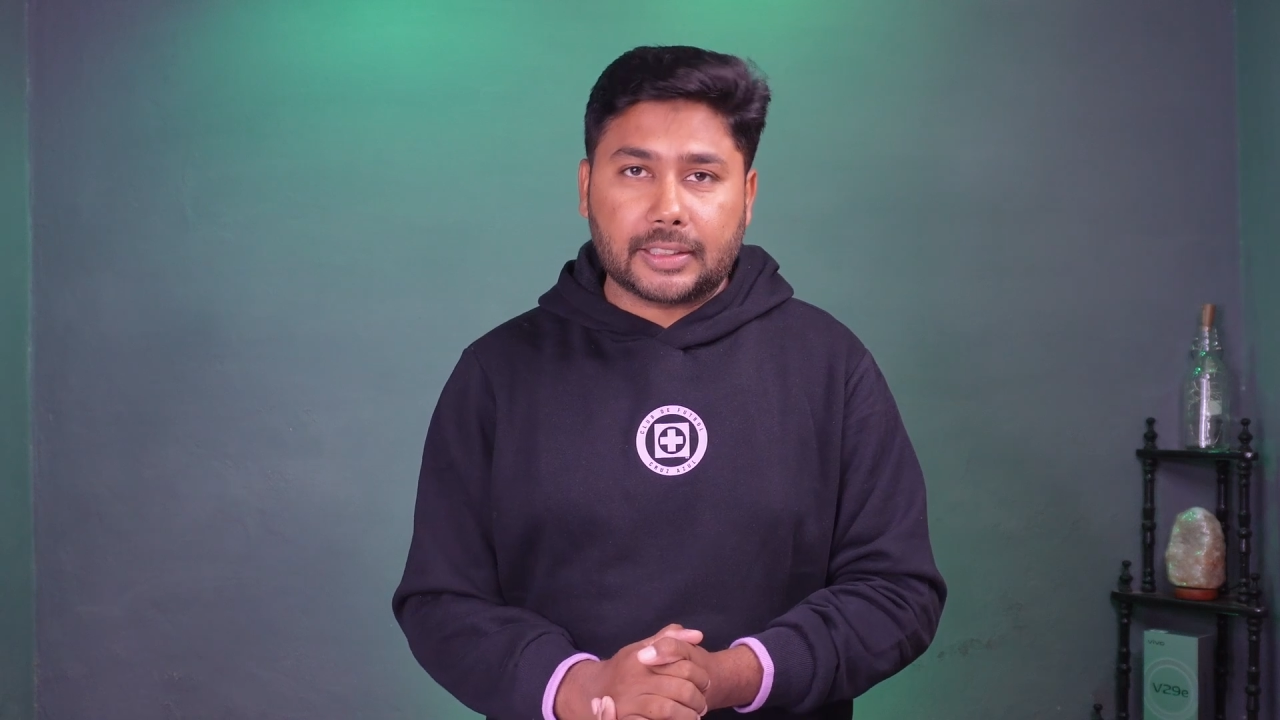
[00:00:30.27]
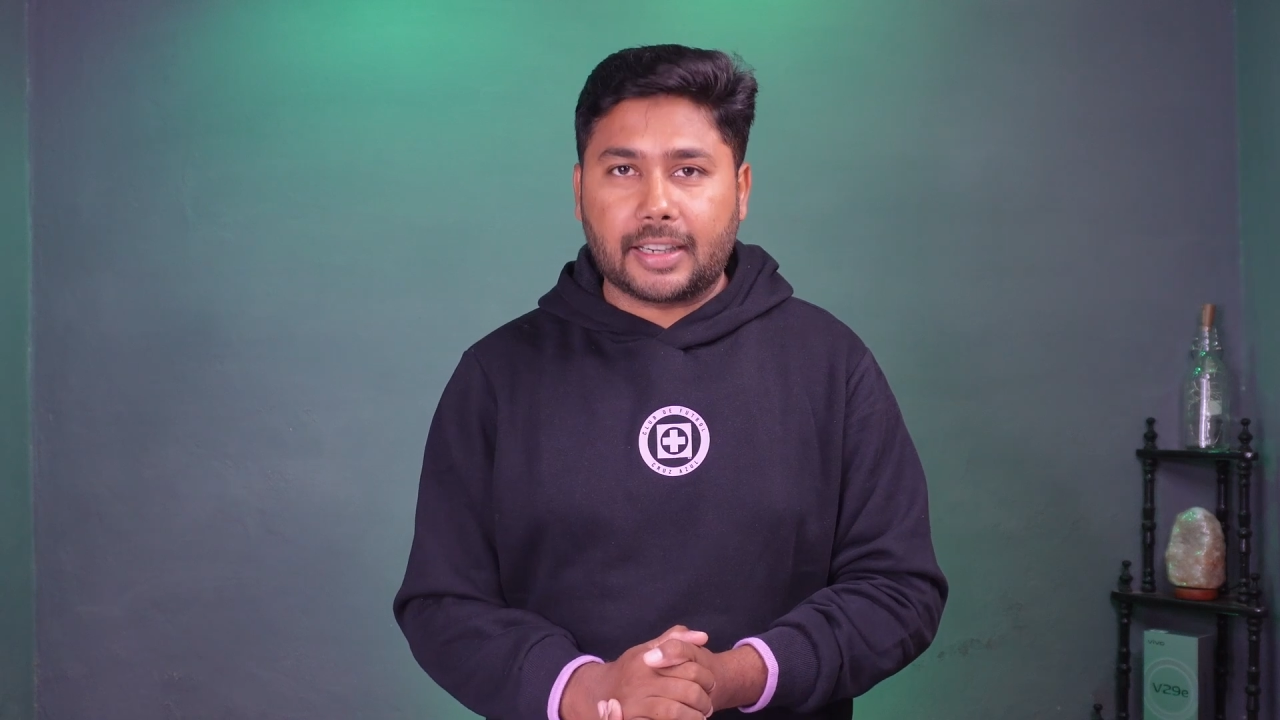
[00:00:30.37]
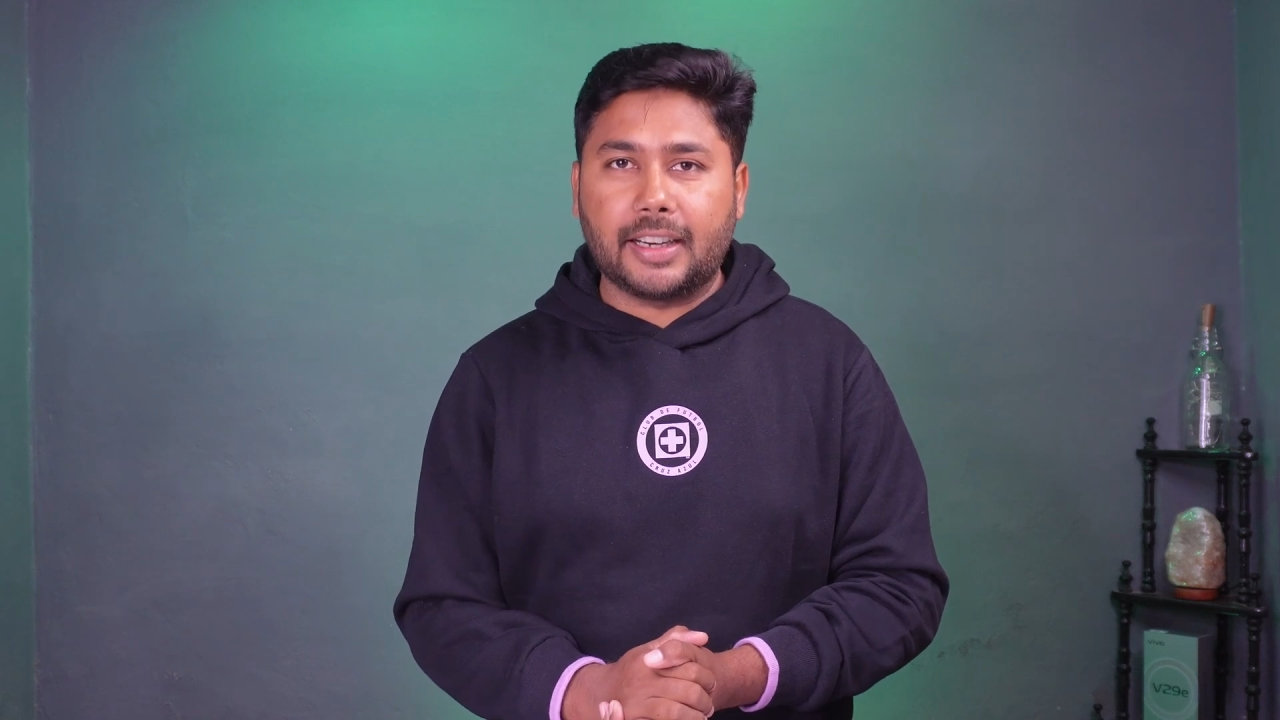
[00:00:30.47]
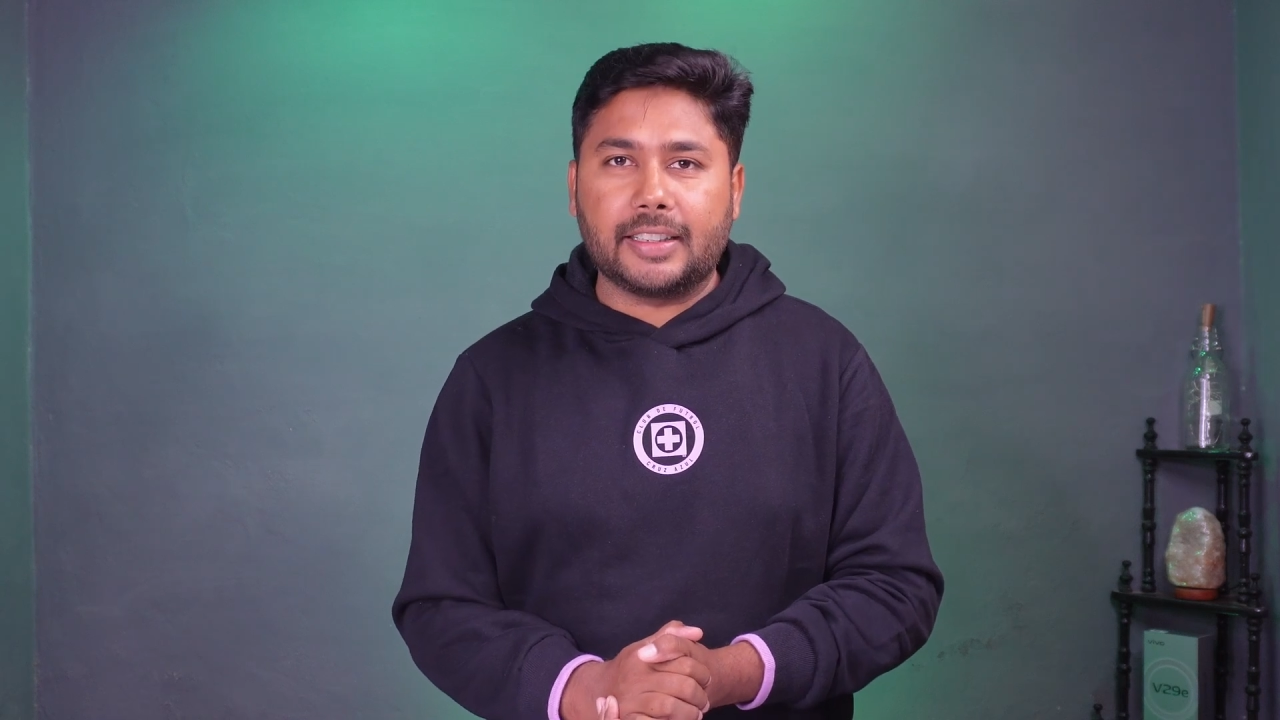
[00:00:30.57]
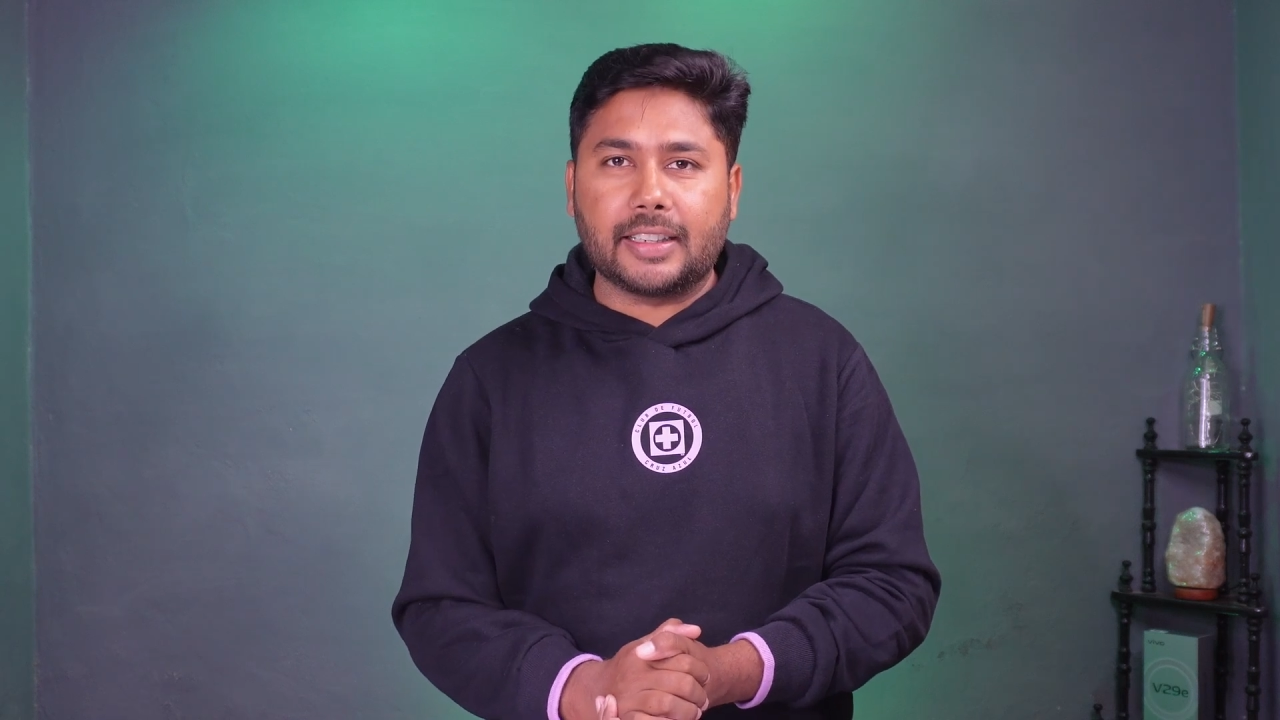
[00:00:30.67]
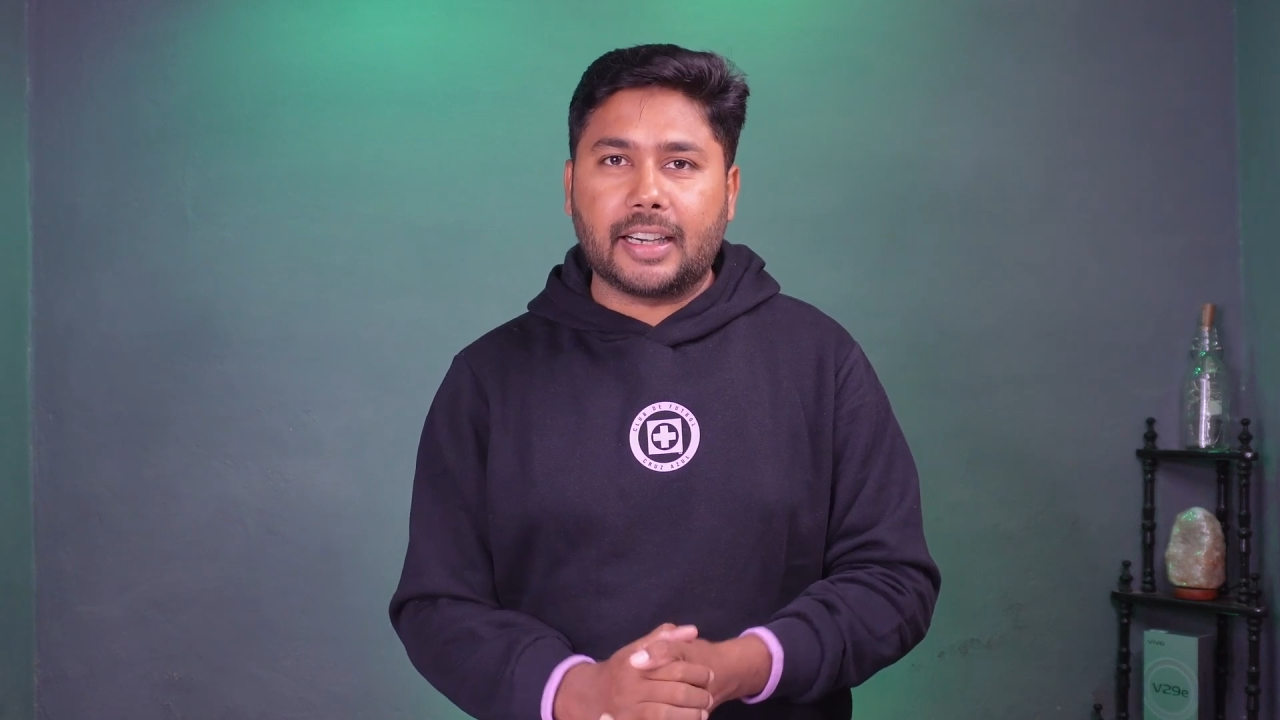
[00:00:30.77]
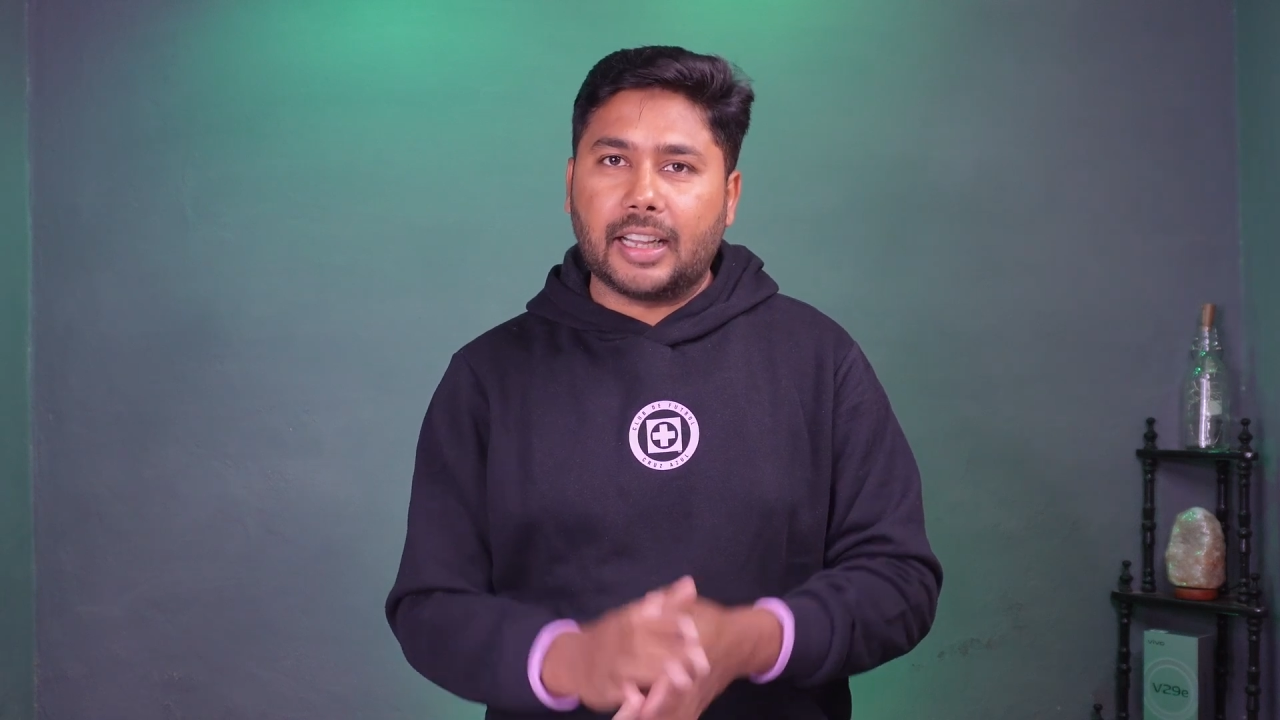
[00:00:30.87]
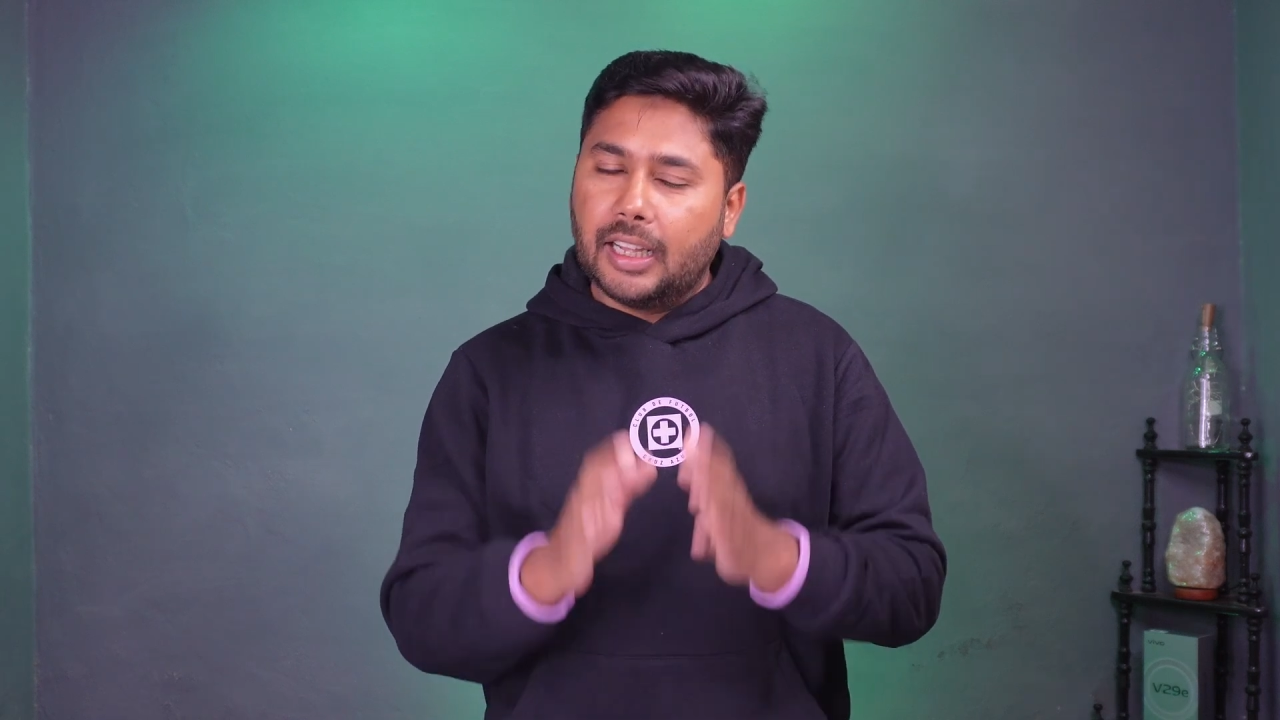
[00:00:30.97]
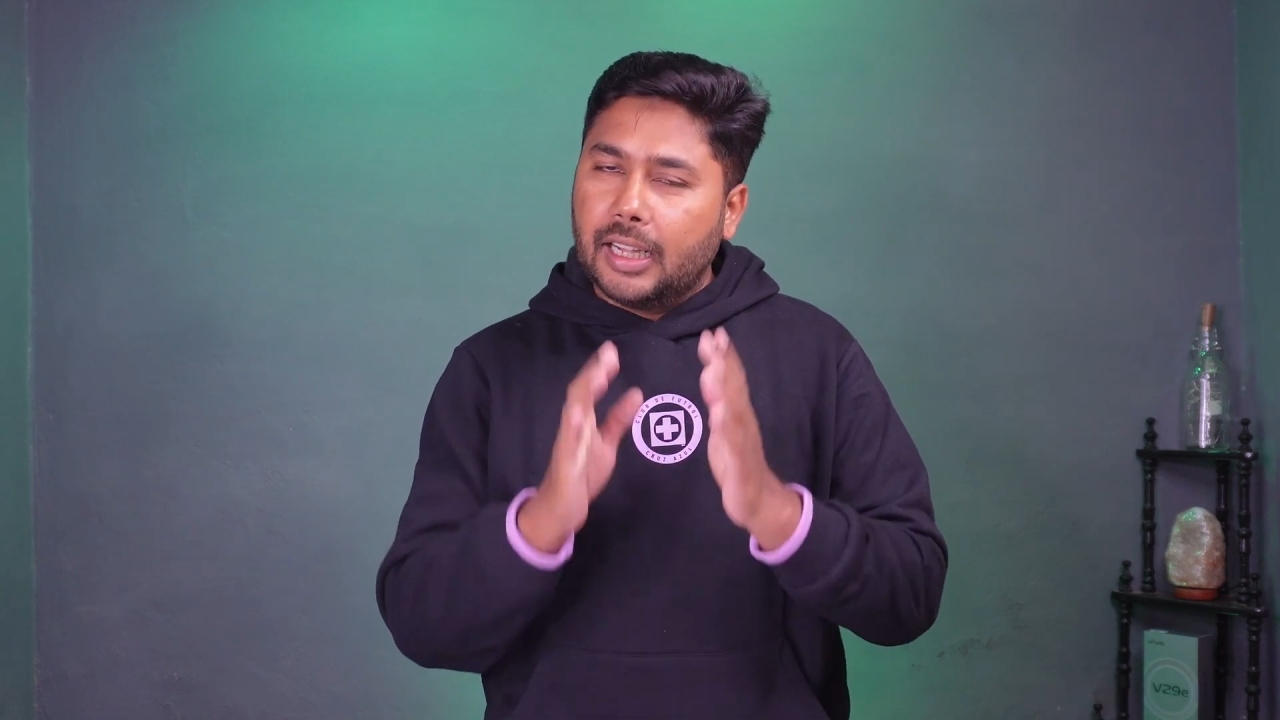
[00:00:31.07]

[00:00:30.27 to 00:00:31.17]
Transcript: करना ही करना है